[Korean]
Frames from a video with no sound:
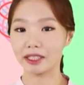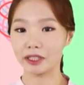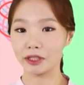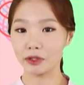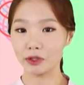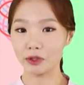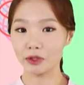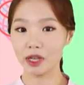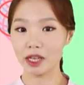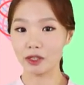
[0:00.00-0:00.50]
그
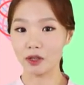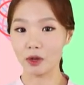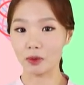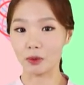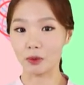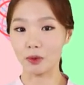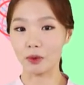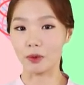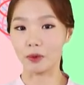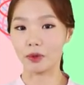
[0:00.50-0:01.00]

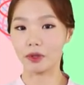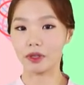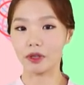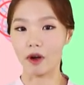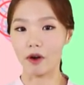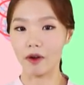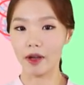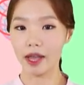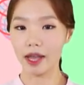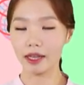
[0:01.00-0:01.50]
중에서도
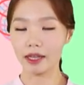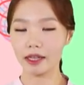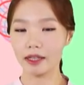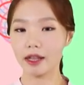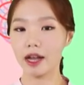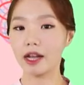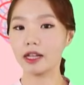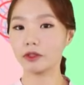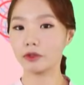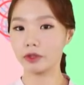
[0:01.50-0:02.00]

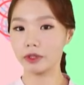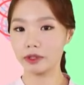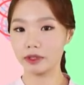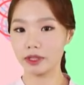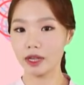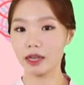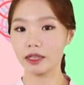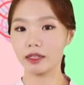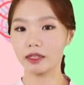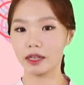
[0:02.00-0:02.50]
여행이나
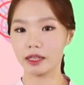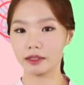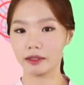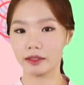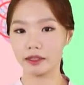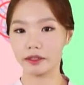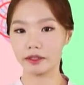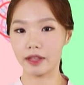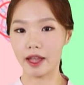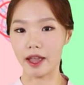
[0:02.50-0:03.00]
출장을
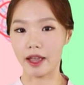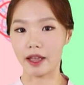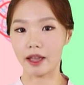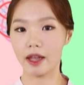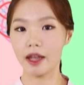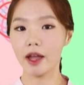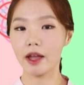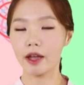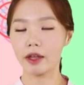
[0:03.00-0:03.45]
갔을 때